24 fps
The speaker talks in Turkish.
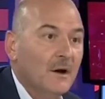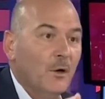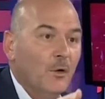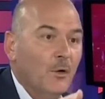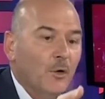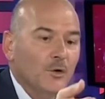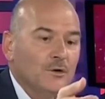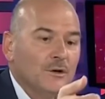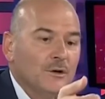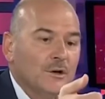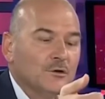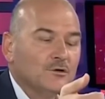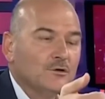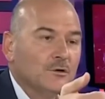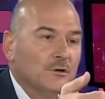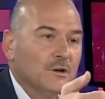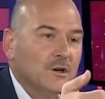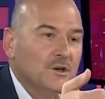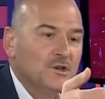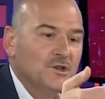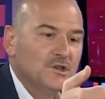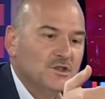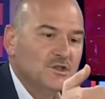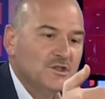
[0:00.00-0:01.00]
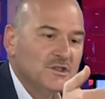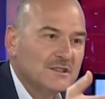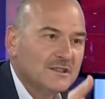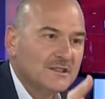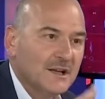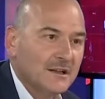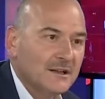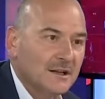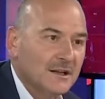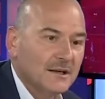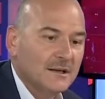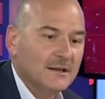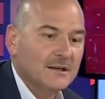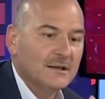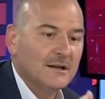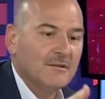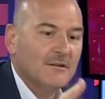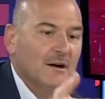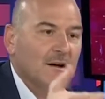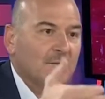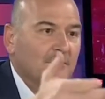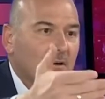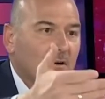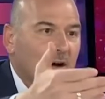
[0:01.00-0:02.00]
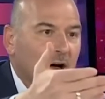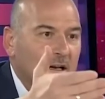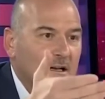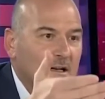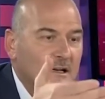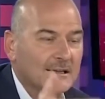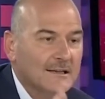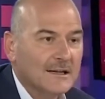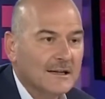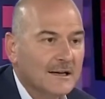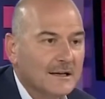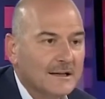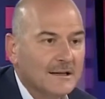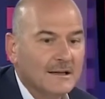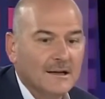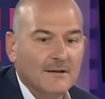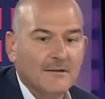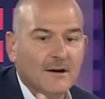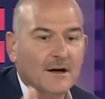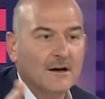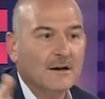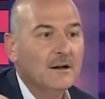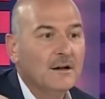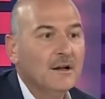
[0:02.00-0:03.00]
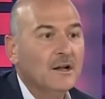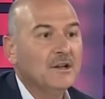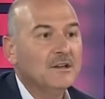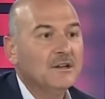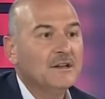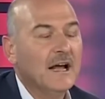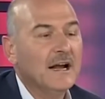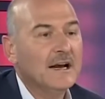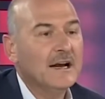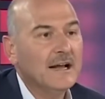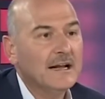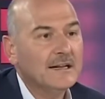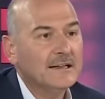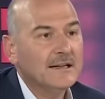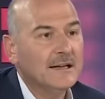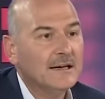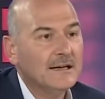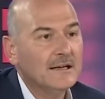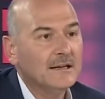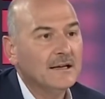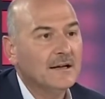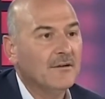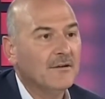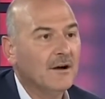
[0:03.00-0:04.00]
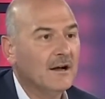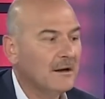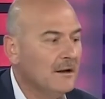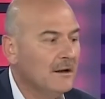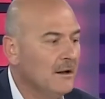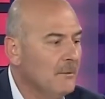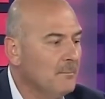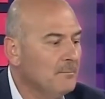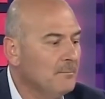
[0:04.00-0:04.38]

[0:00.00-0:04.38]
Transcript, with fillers: Ondan sonra iş insanlarında var, valiliklerinde var, derneklerinde var.